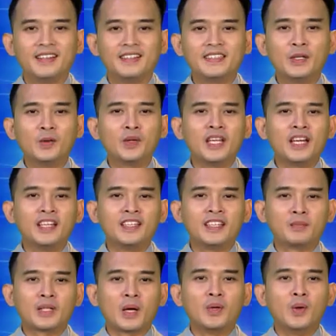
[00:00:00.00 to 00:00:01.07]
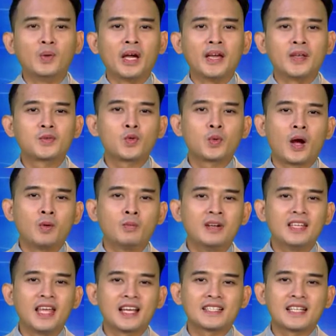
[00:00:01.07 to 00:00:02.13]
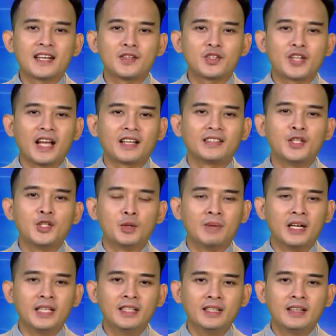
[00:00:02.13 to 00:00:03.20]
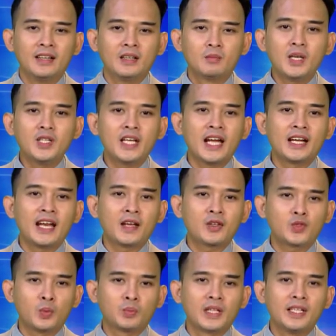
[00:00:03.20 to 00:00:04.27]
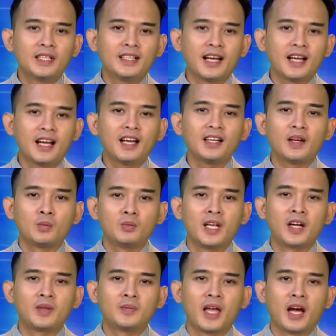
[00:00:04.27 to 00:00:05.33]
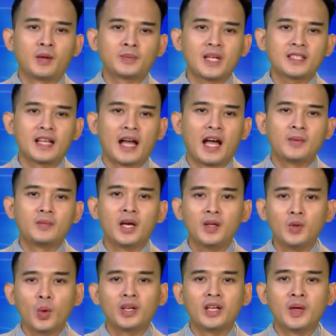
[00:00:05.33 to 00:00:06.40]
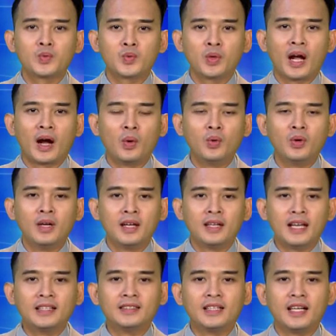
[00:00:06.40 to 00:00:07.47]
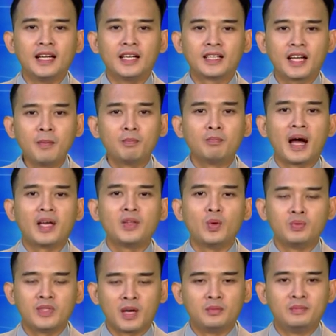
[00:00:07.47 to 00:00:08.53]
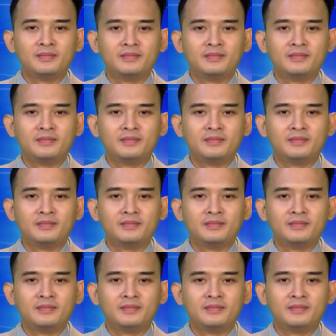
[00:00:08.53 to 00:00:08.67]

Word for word: Thưa quý vị, nhằm tạo điều kiện xuất khẩu bưởi da xanh sang thị trường Mỹ, Bến Tre đang xúc tiến gắn kết nông dân và hợp tác xã với doanh nghiệp xuất khẩu để thực hiện cấp mã dùng trồng.